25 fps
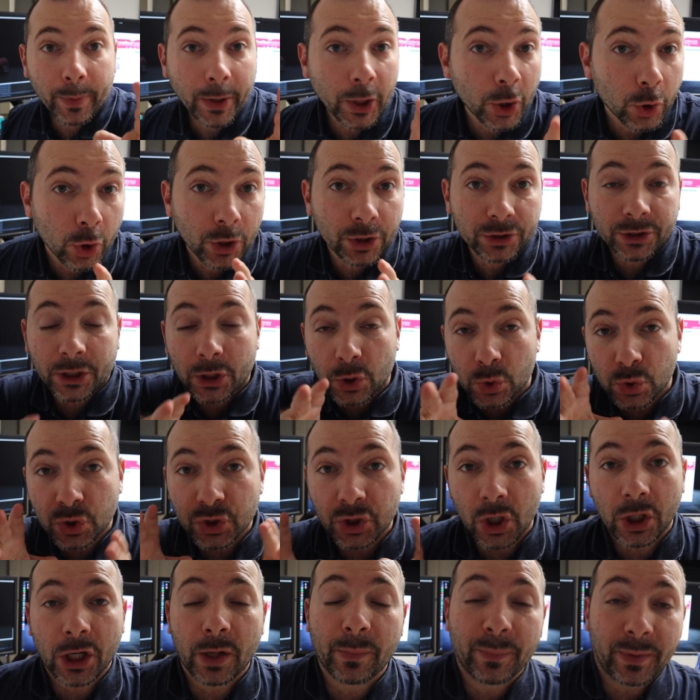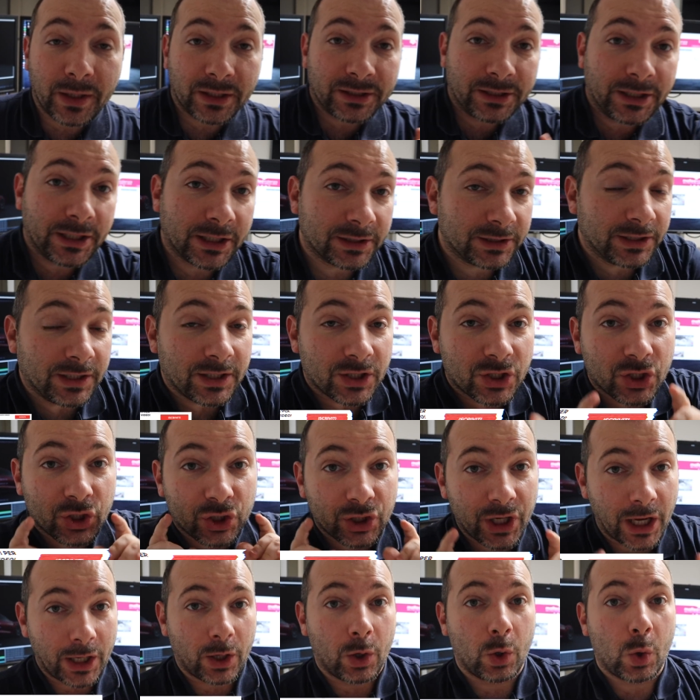Piccola interruzione per dirti,
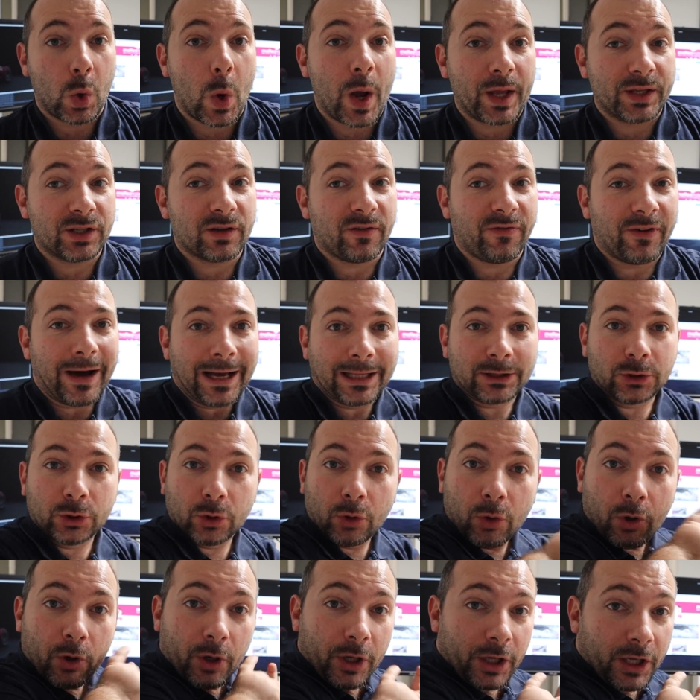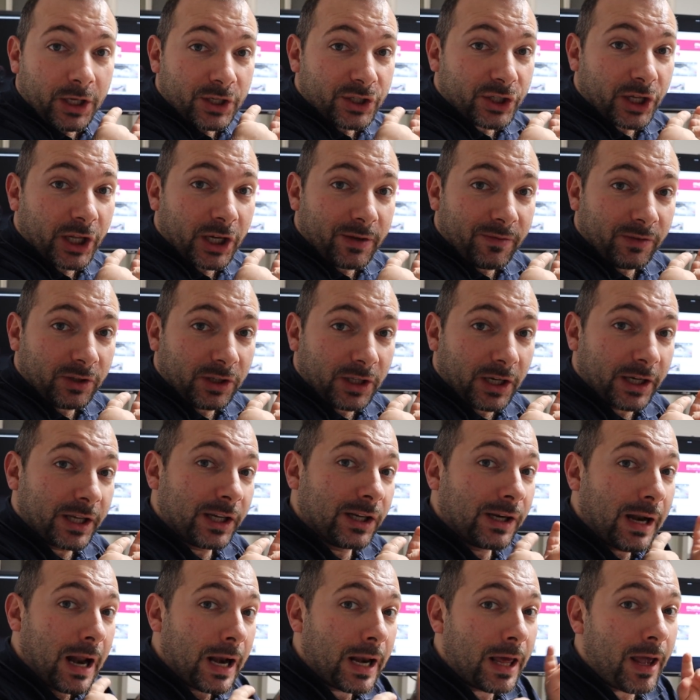se non lo hai già fatto, iscriviti al
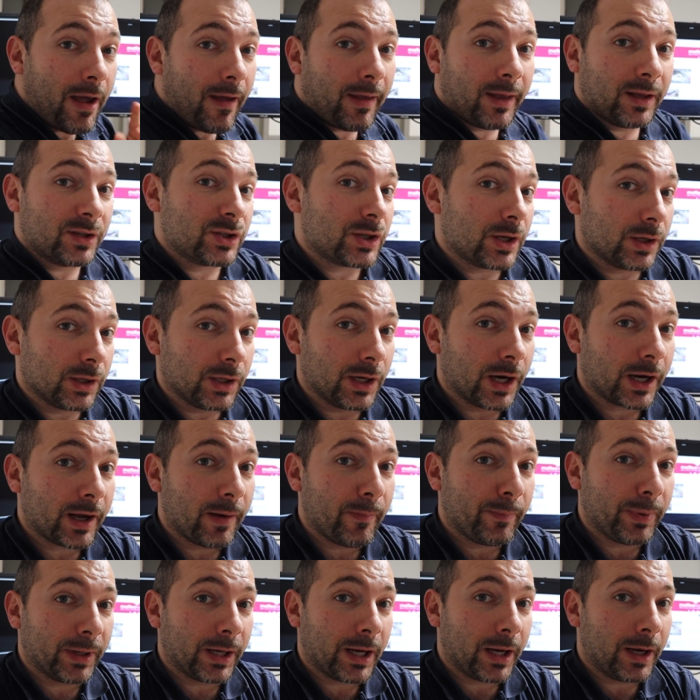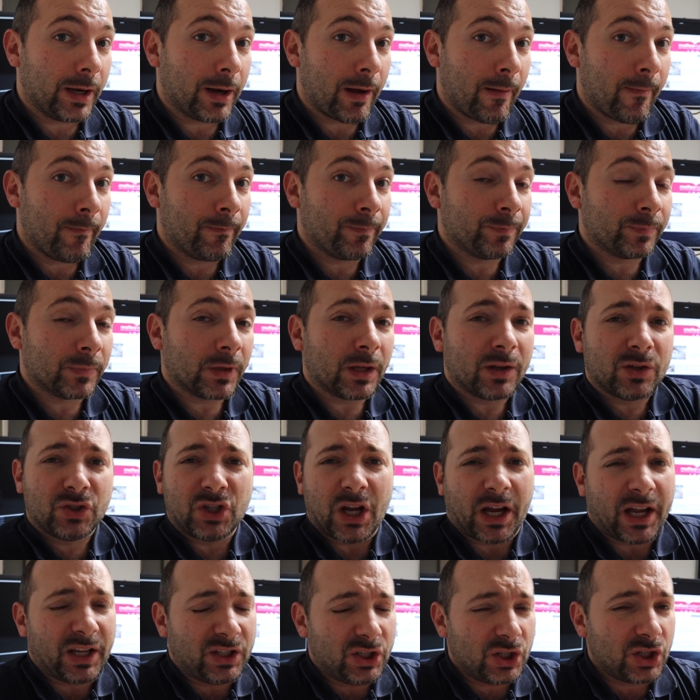canale e accendi la campanella.
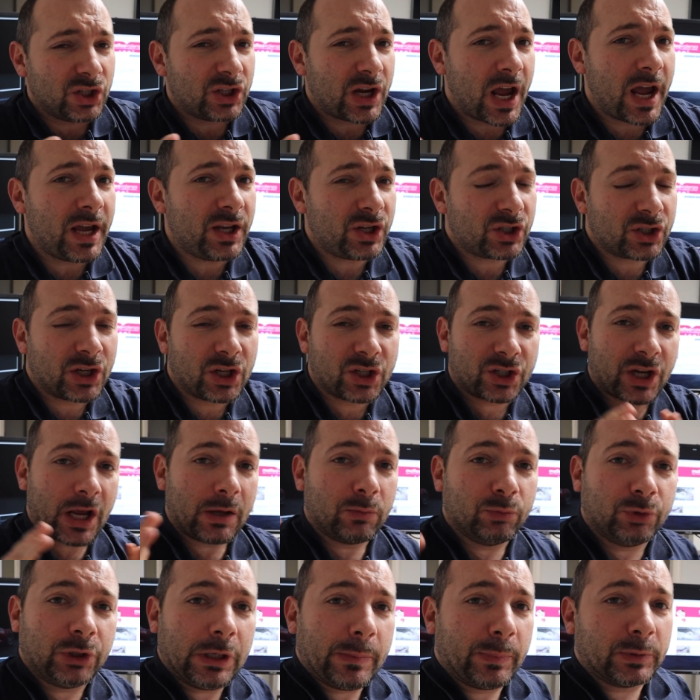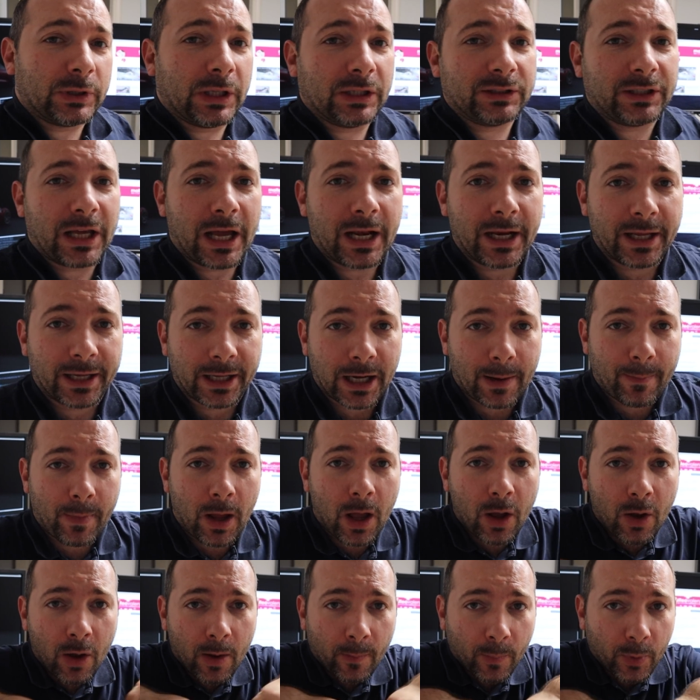Già che ci sei, se sei un tipo da
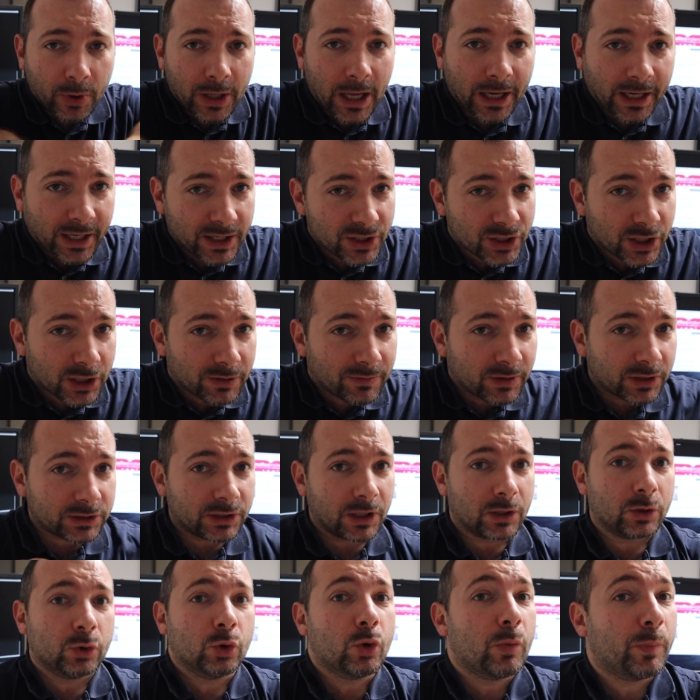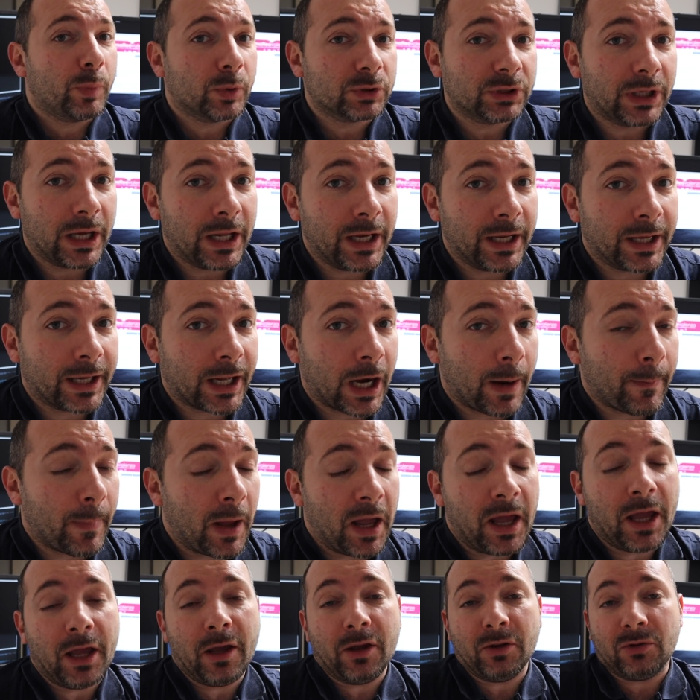Telegram, puoi anche iscriverti al gruppo Telegram
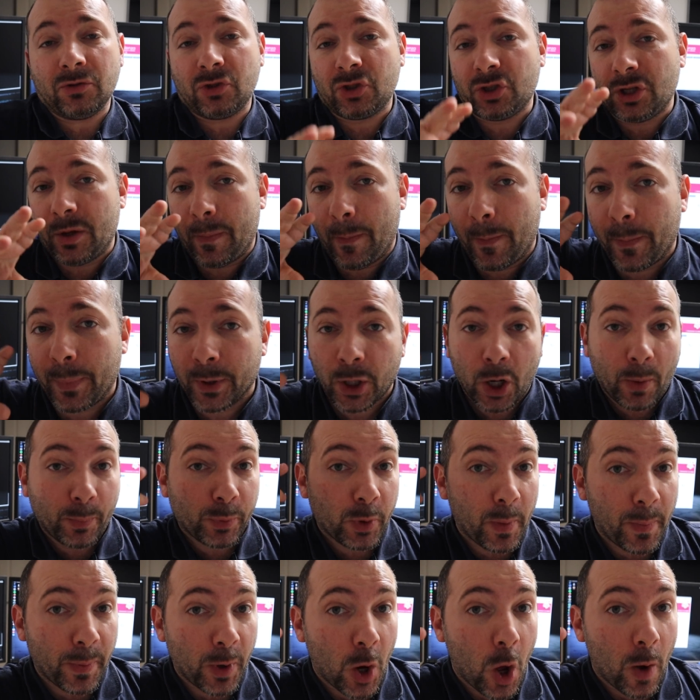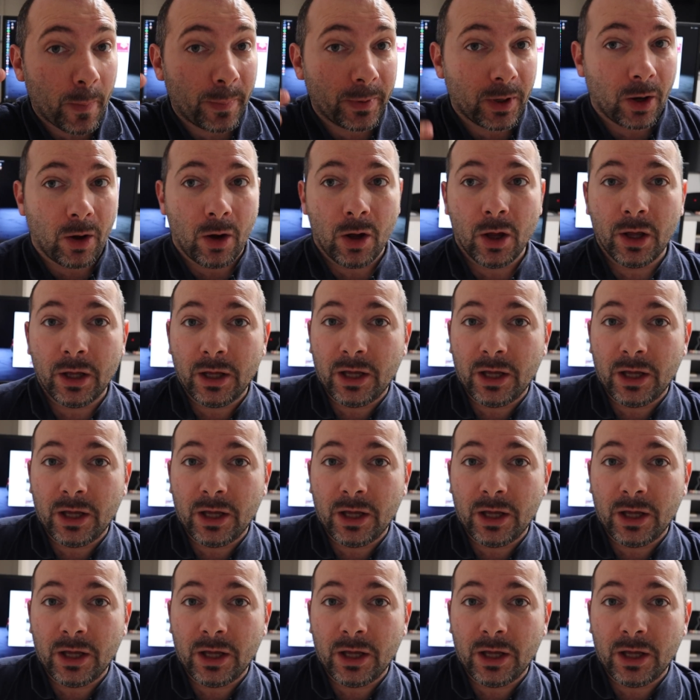e se proprio proprio,